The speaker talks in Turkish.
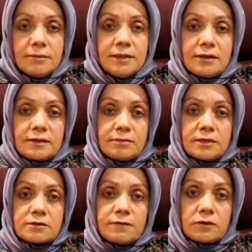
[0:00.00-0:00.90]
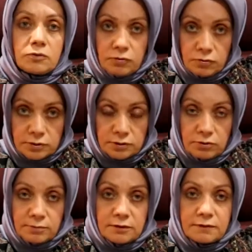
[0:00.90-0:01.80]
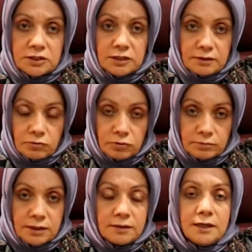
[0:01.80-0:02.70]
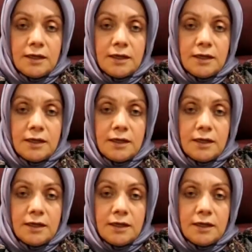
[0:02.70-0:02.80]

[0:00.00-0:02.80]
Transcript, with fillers: ama herhangi bir risk faktörü yoksa normal vajinal doğumda